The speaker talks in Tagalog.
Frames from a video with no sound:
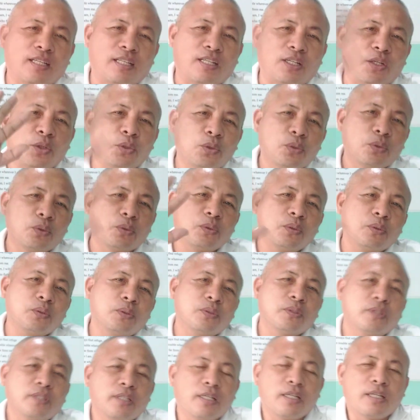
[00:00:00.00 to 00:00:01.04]
Hello.
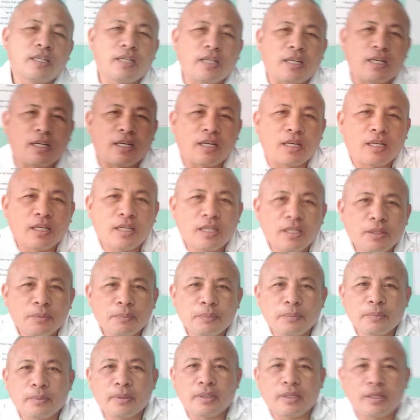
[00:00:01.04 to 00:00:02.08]
Okay, may...
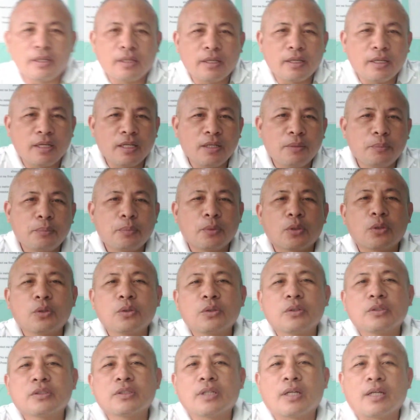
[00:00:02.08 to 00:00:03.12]
Um, Ed Porog,